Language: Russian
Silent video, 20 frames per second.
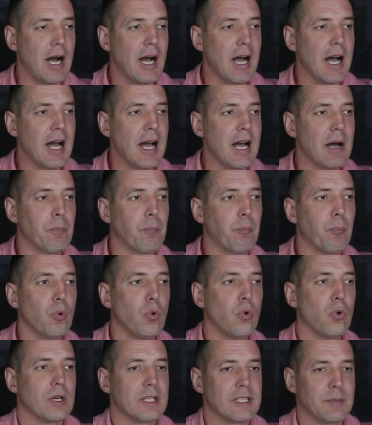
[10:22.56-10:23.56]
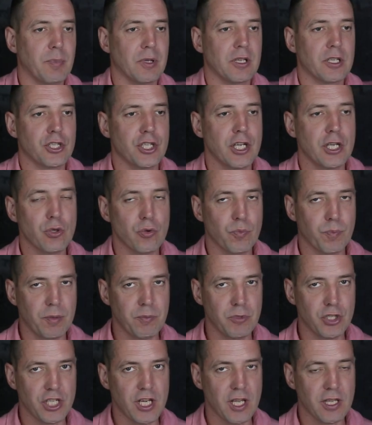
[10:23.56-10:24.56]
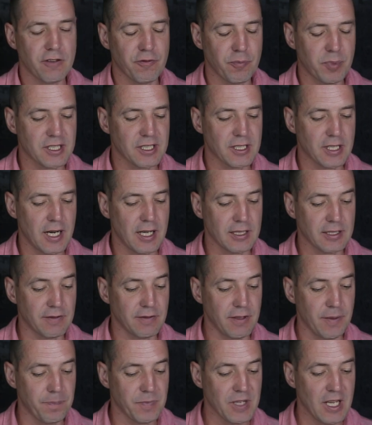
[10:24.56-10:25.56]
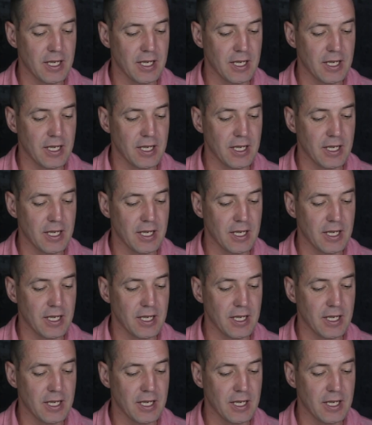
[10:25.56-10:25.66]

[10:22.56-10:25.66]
а по расположению помещений в пространстве.